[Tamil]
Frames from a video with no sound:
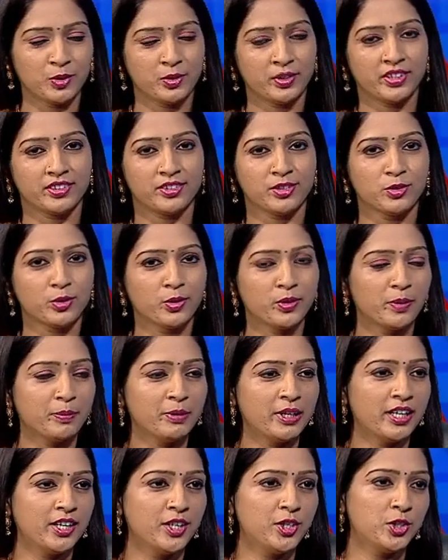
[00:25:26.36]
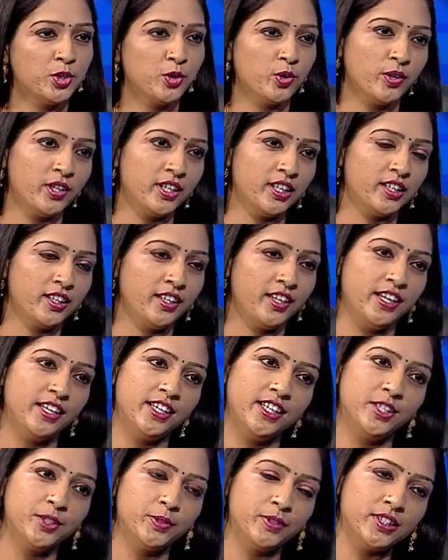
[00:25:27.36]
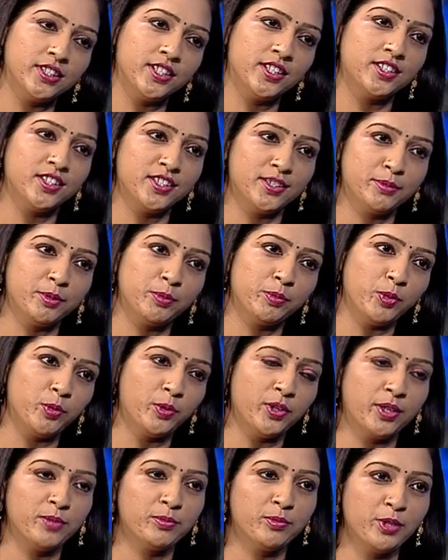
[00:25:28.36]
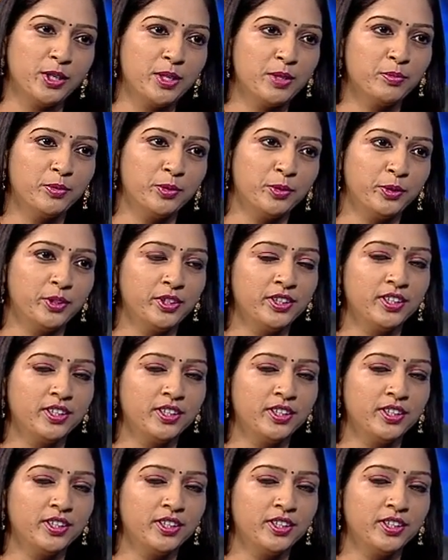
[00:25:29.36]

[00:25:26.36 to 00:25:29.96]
ஓகே சார் ஸோ நம்ம நிகழ்ச்சி நிகழ்ச்சியோட எண்டுக்கு வந்தாச்சு நம்ம ப்ரோக்ராம் முடிய போகுது